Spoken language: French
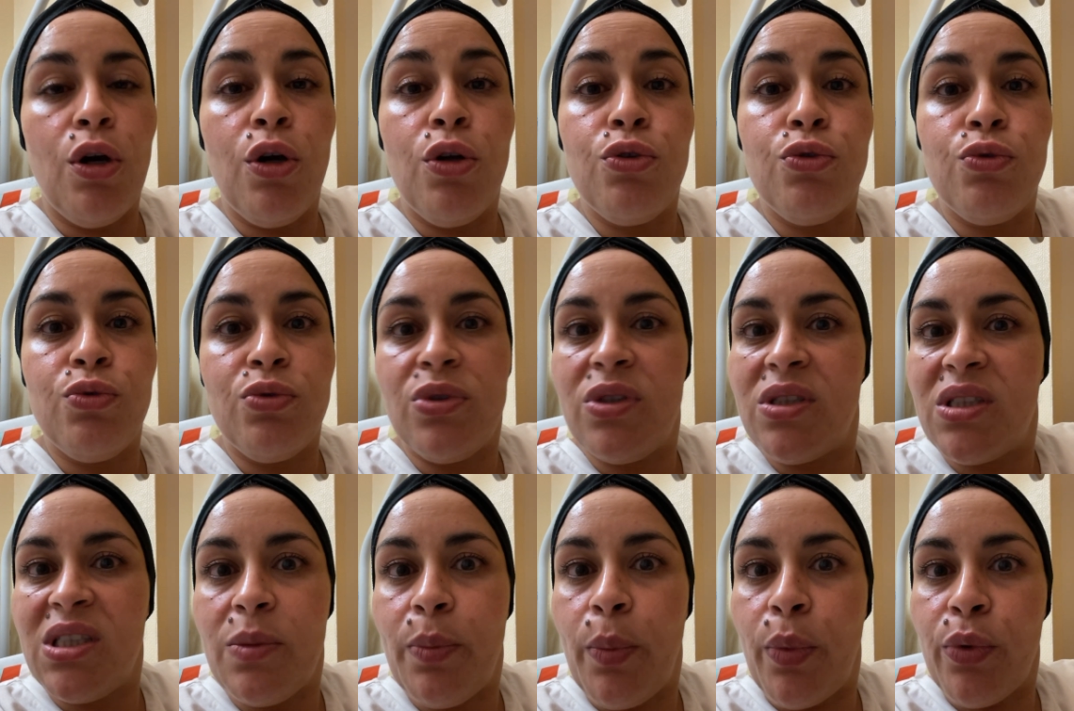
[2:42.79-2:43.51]
tous ceux
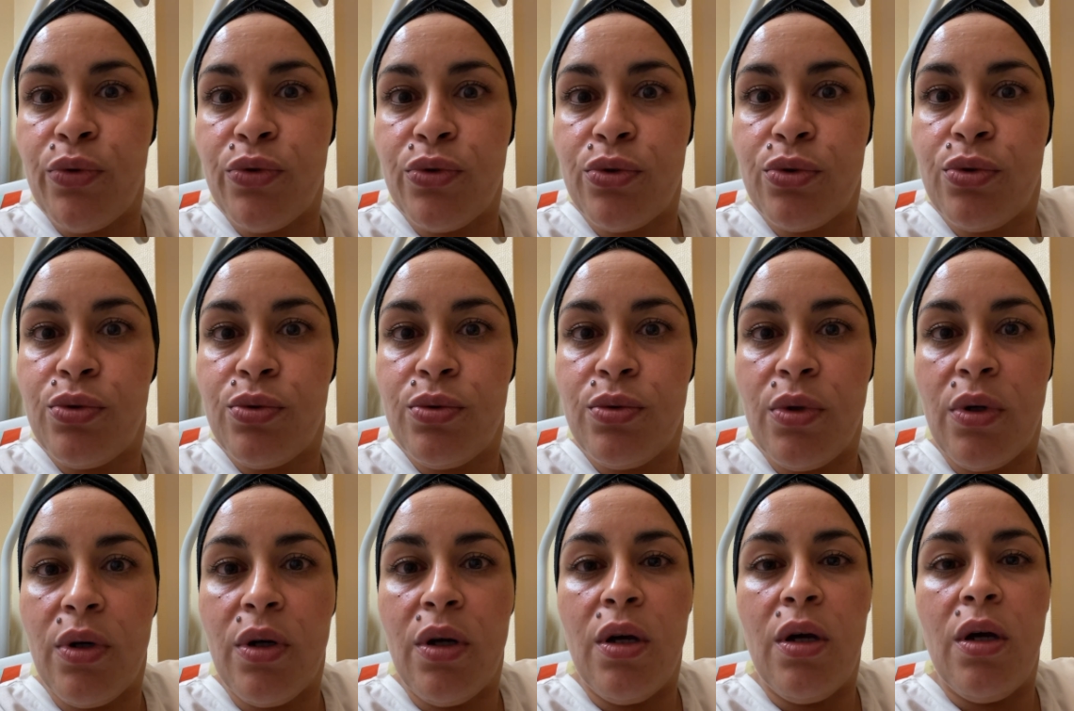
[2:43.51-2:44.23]
qui pensent que
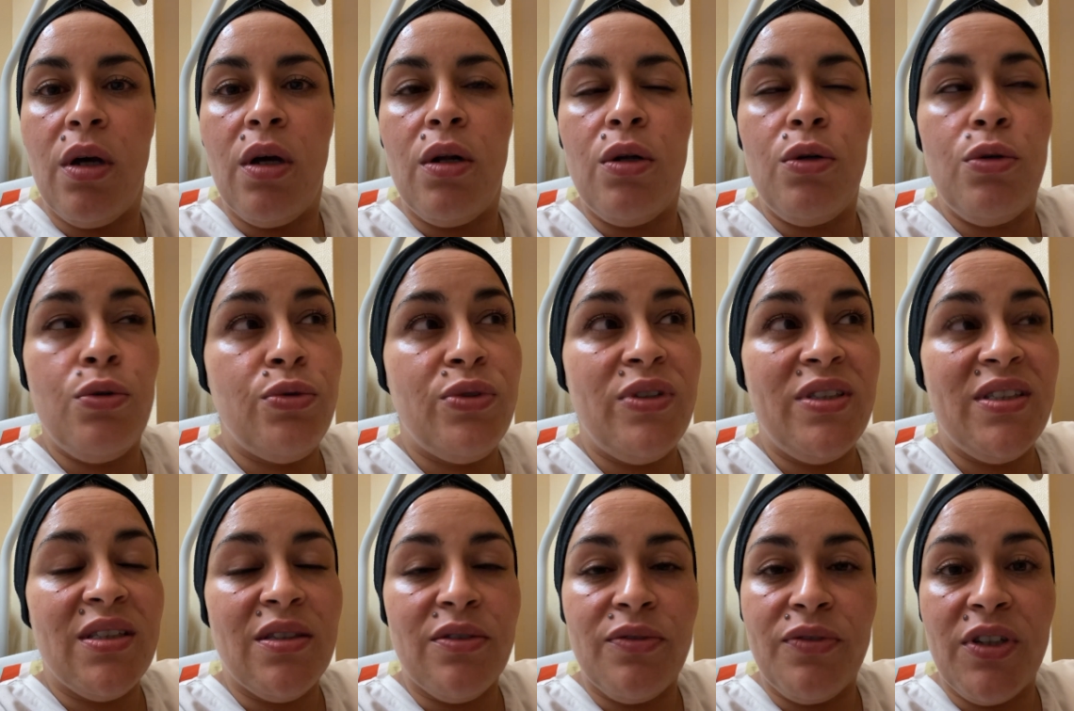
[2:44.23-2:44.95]
le
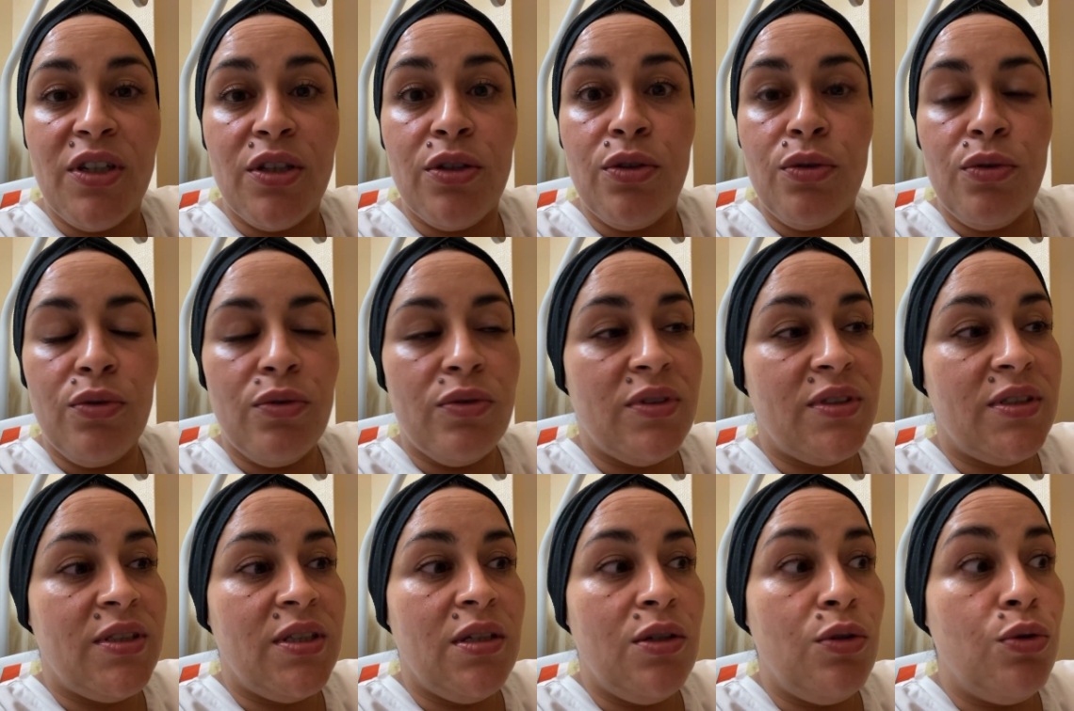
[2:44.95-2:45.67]
désinfectant
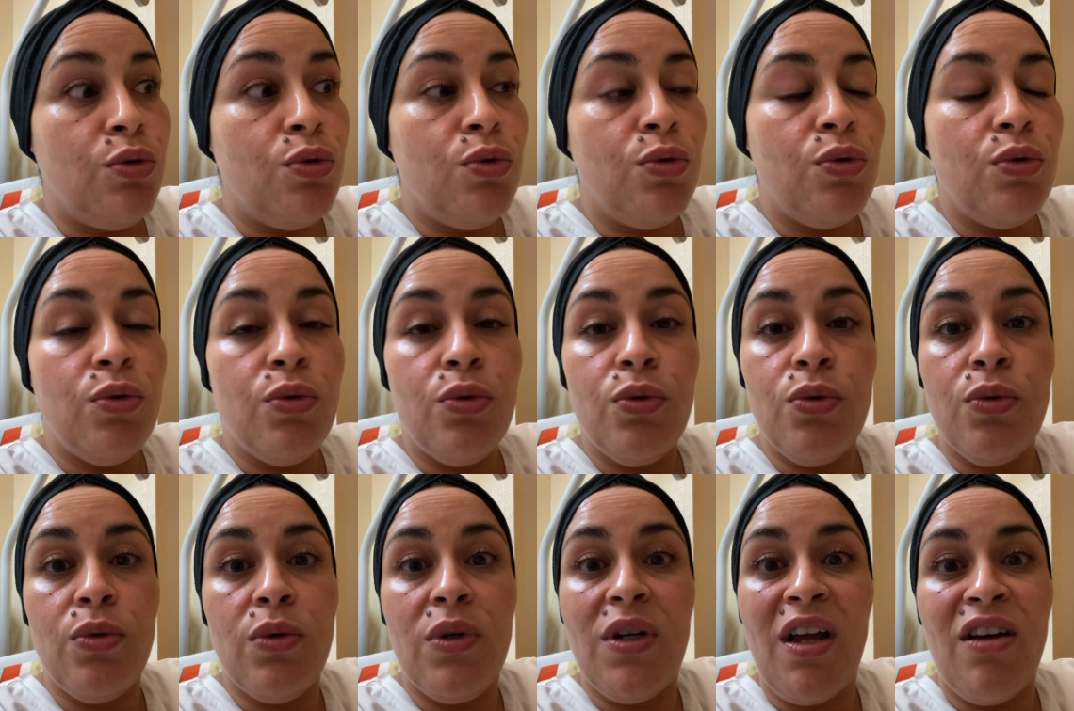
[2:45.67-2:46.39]
c'est
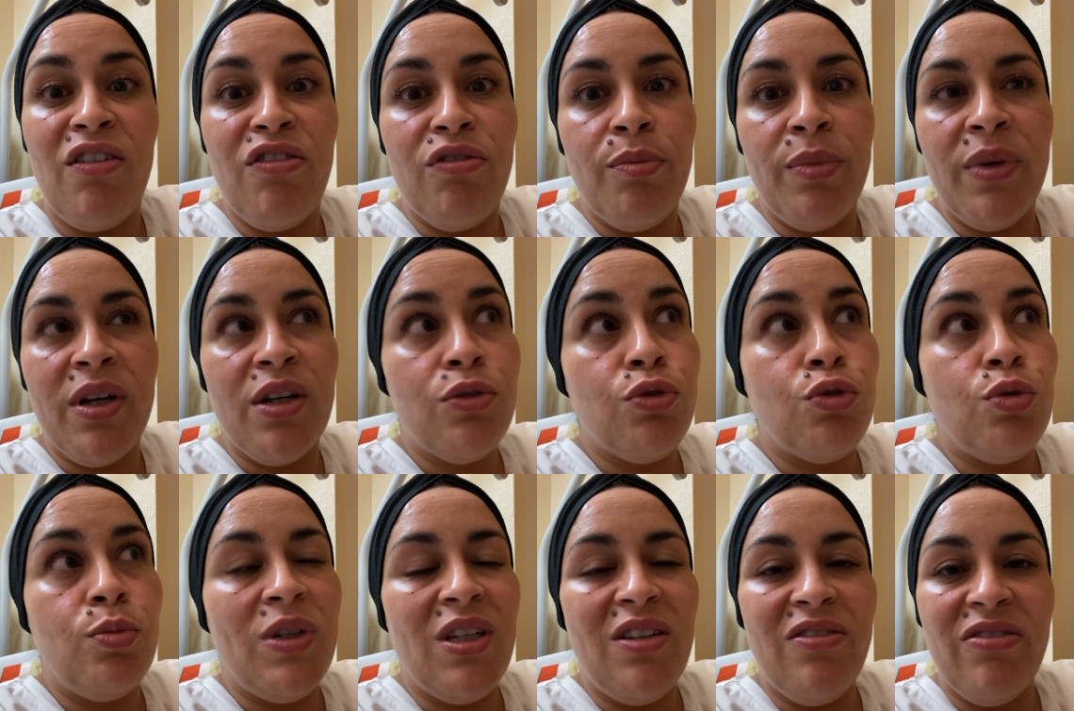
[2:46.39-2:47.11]
le lave-main
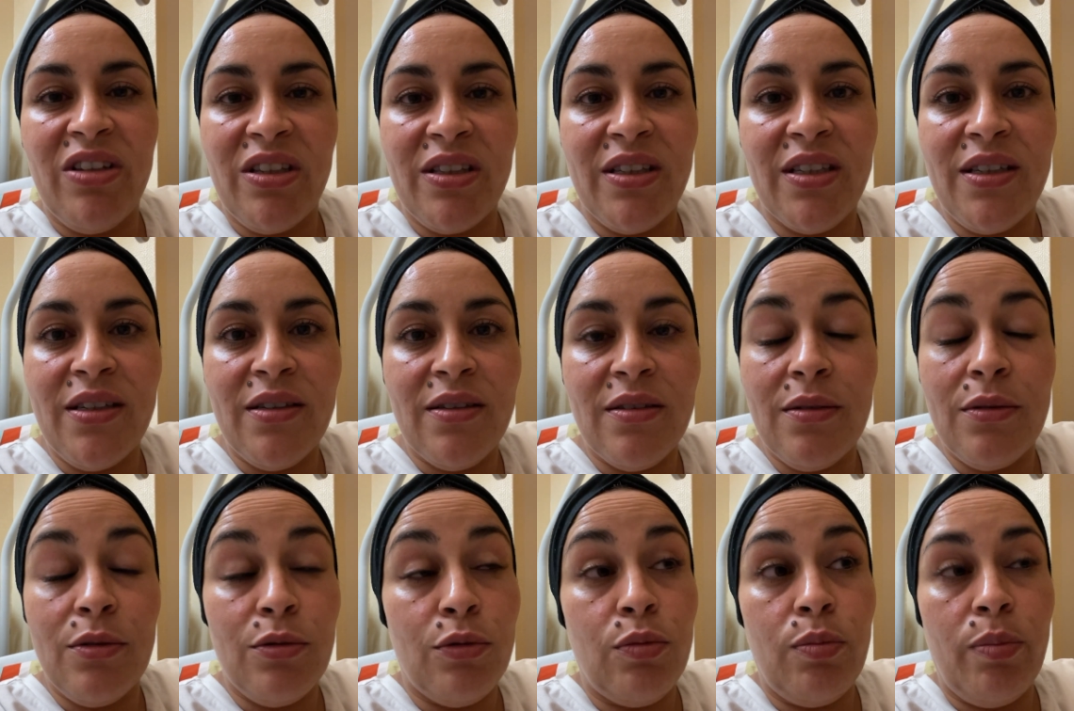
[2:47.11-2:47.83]

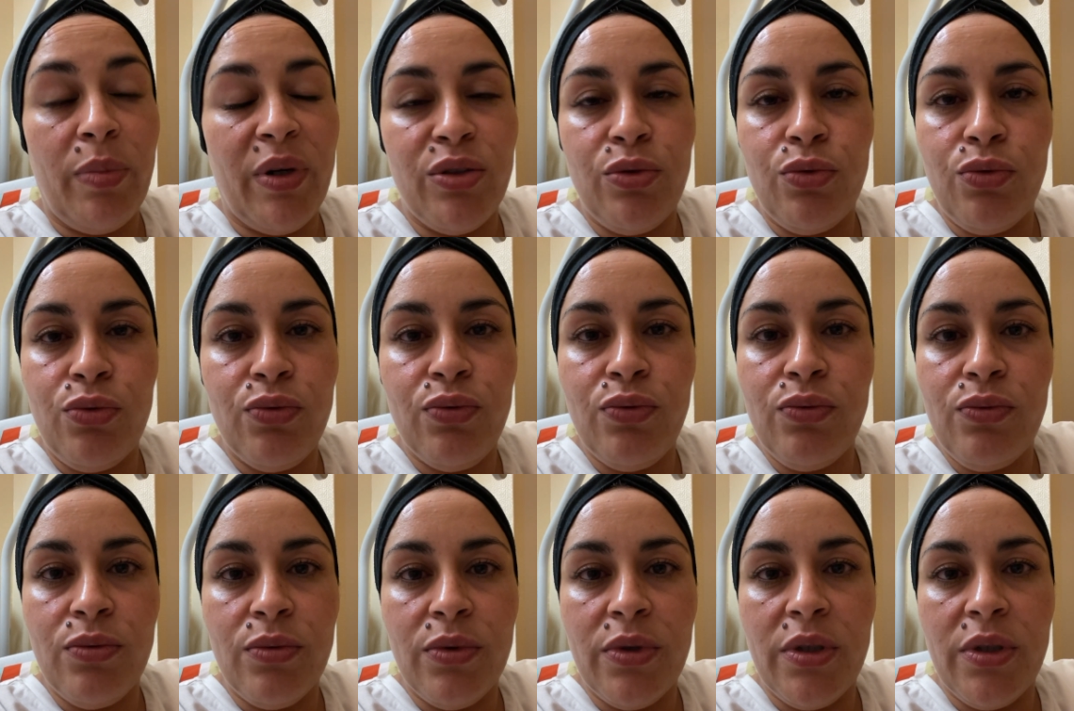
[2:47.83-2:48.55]
2021, pas du tout.